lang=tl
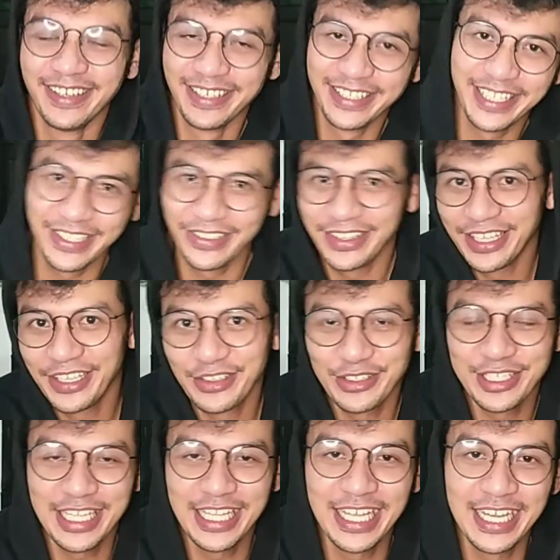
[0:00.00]
okay, thank you, thank you
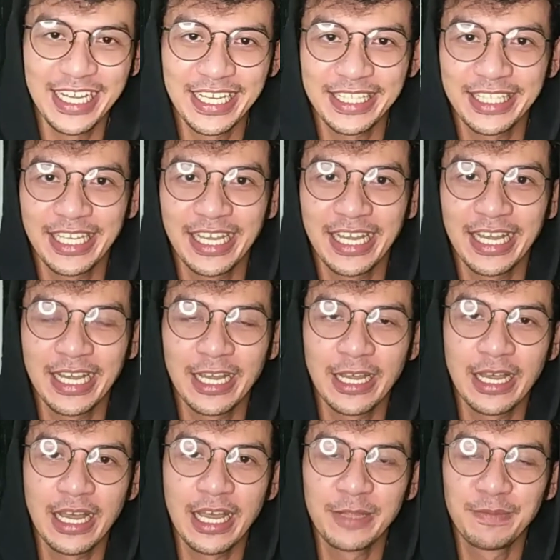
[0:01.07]
sa lahat.
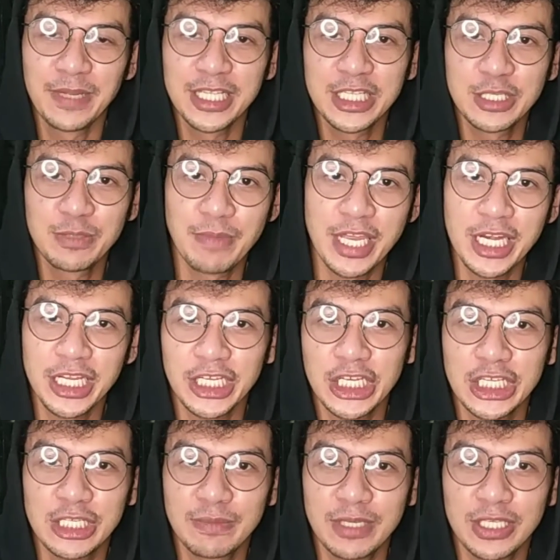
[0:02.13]
Uh, advance Merry
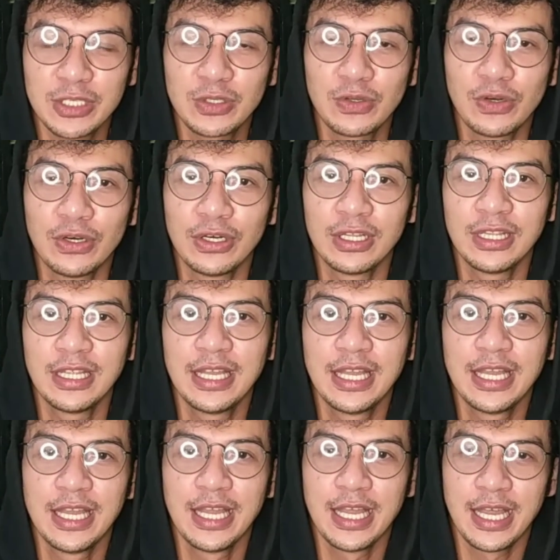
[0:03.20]
Christmas to all.
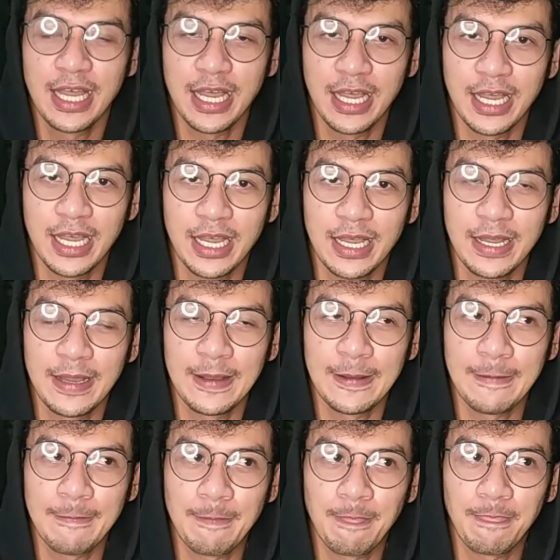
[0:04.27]

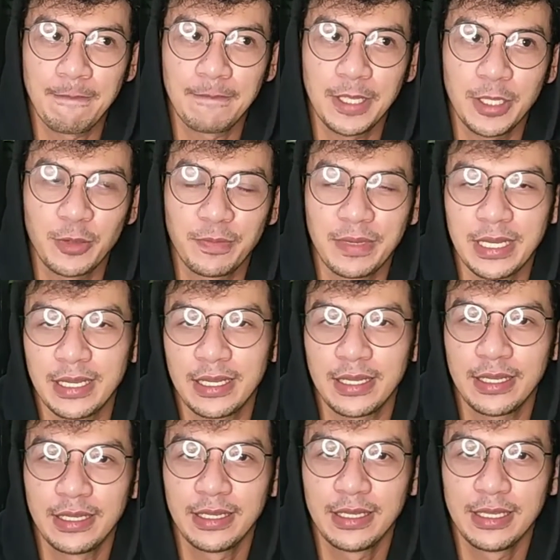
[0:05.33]
Um, ano pa?
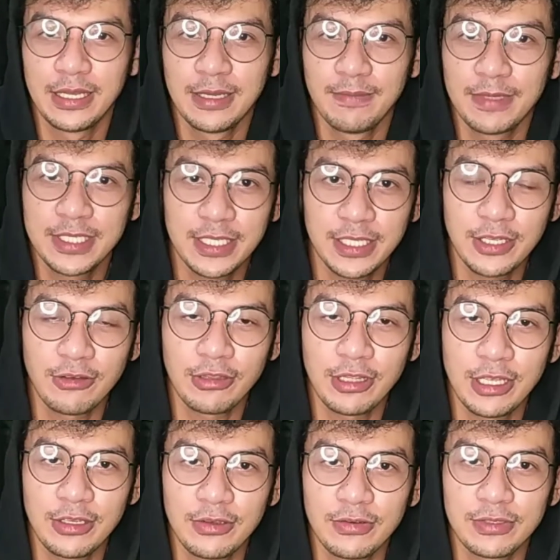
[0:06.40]
Basta thank you,
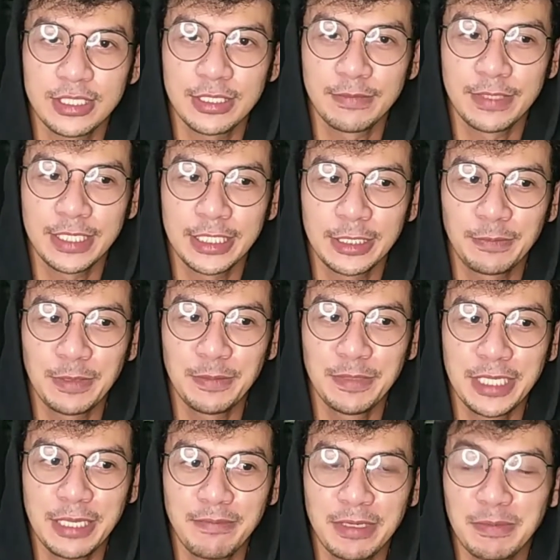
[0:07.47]
thank you sa mga
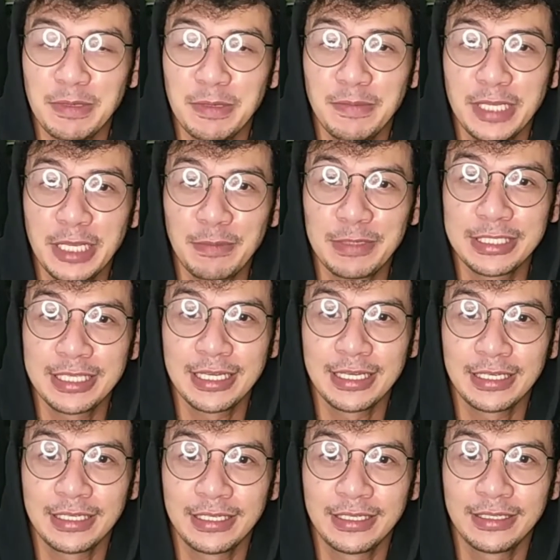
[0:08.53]
nagbibigay, magbibigay pa
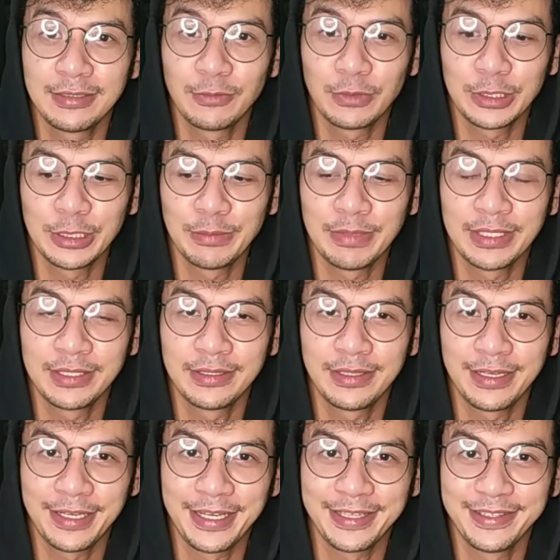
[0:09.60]
sa akin. Huwag naman
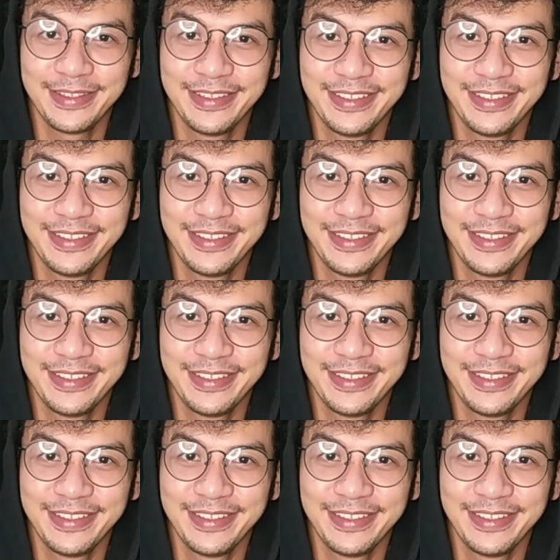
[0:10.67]
agad.